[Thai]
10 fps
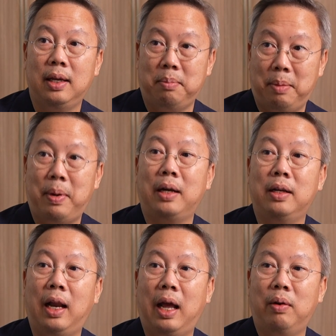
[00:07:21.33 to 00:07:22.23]
กันมาพัก
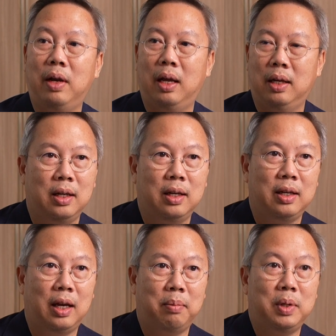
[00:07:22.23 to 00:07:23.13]
หนึ่งแล้วนะครับ
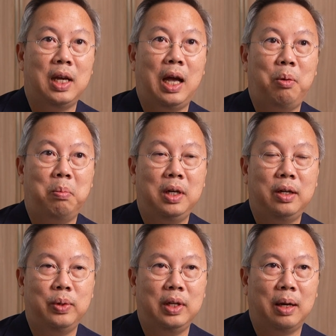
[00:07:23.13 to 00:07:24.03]
อย่างเมื่อเช้าผมเพิ่ง
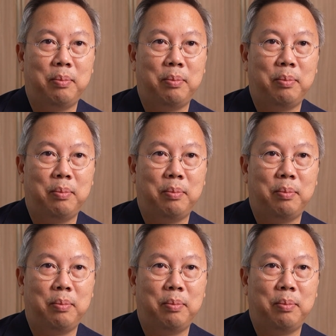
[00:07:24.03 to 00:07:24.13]
คุย